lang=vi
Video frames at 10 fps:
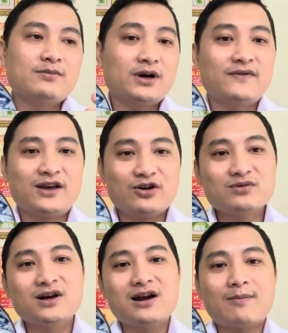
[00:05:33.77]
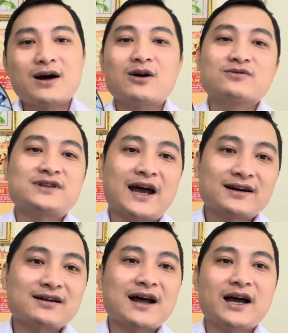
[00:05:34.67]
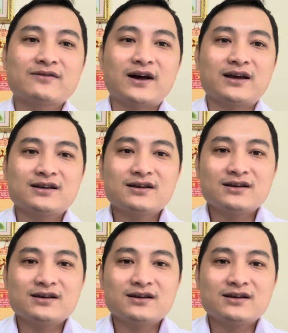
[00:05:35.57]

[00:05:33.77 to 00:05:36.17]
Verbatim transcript: bởi vì giống như là bất động sản đất đai vậy